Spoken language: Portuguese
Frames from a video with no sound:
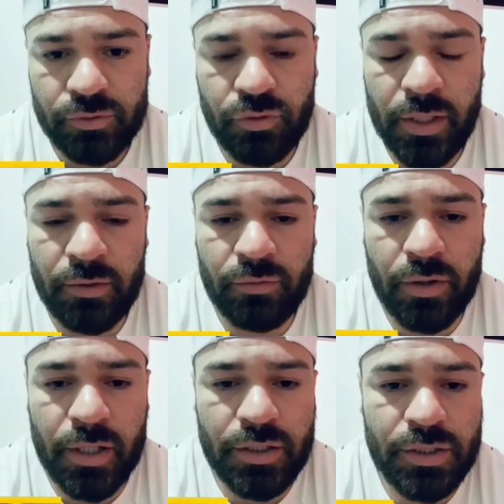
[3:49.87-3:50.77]
Joguei no
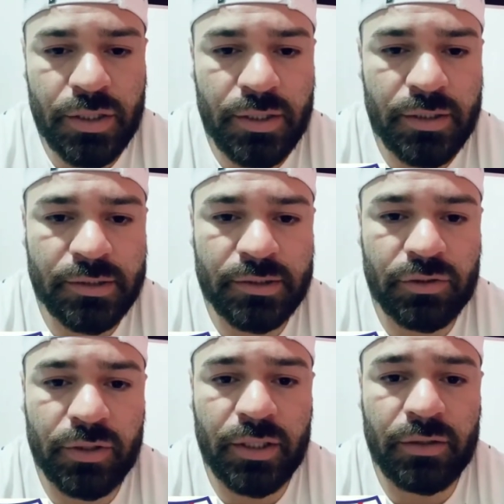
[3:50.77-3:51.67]
Tocantins,
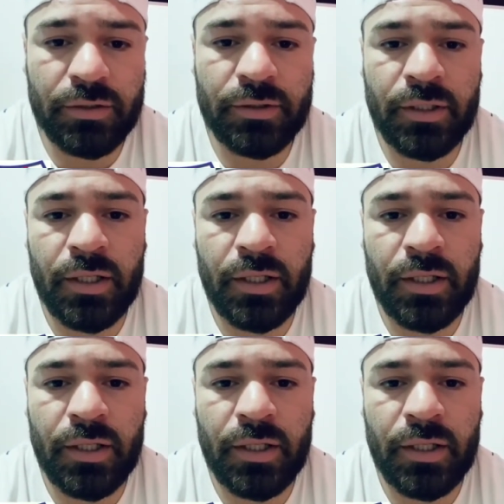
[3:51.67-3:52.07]
joguei em